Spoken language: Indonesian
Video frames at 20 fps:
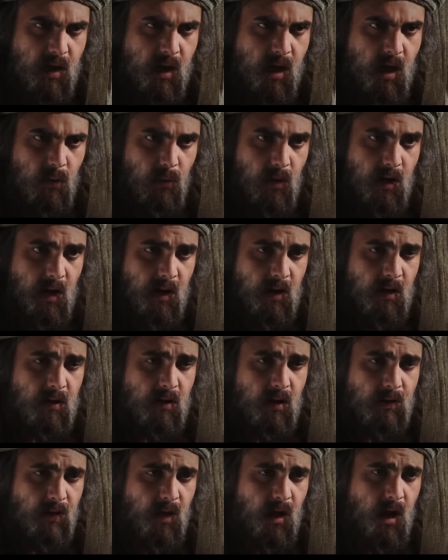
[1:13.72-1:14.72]

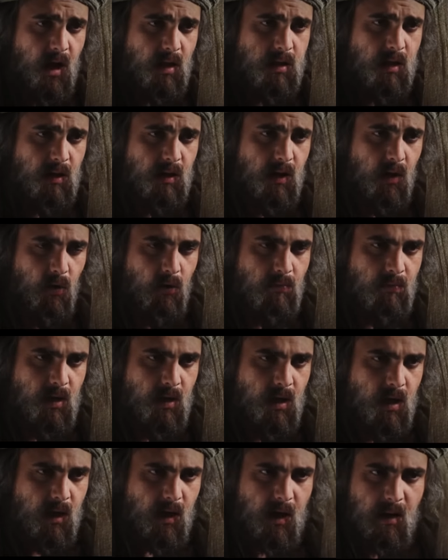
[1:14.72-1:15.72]
menyebabkan semua orang
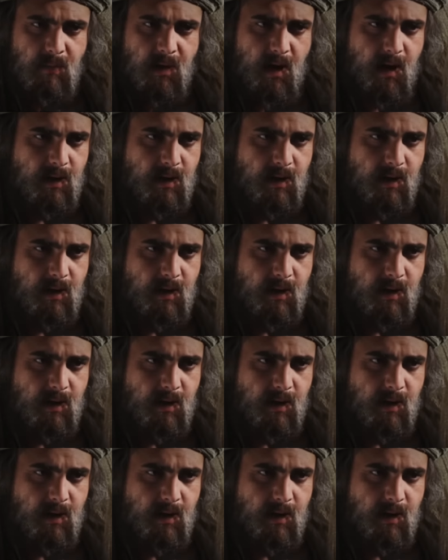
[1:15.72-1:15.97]
sibuk.